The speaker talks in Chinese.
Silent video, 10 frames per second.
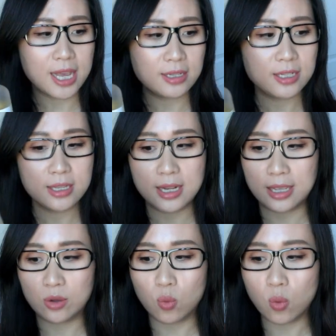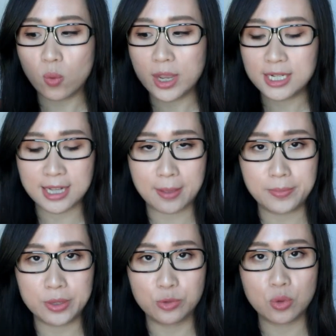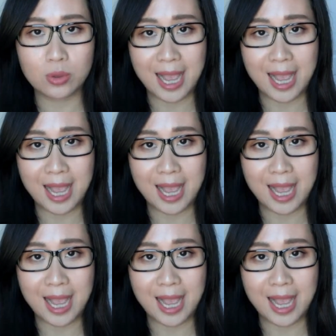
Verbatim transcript: 在这类的无硅产品中，